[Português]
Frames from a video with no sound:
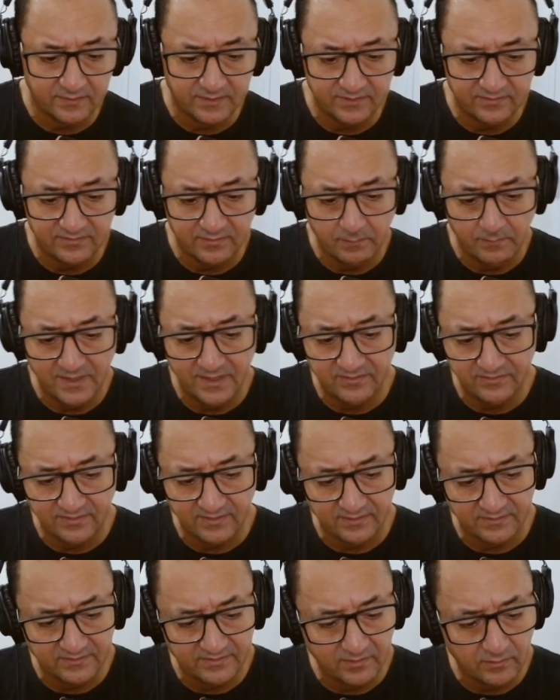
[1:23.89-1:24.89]
Desse
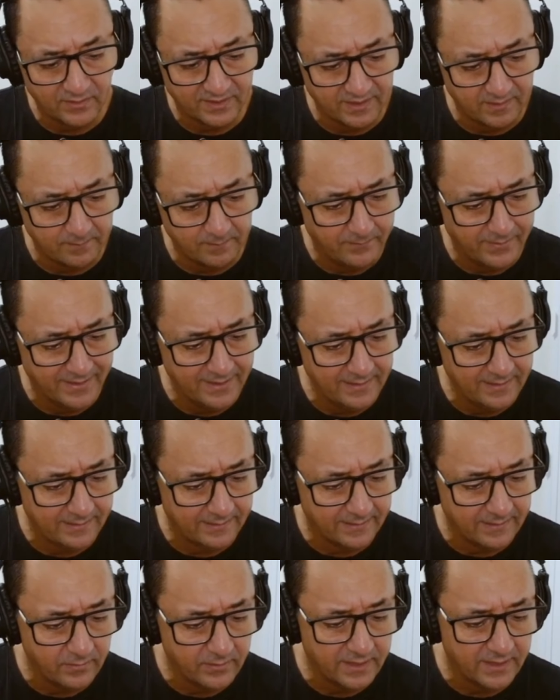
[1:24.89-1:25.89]
mixerzinho aqui, bem
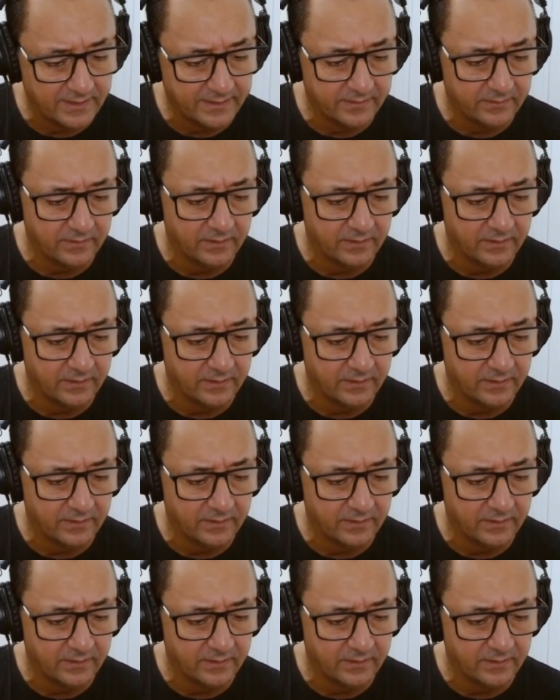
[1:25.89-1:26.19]
legal, galera.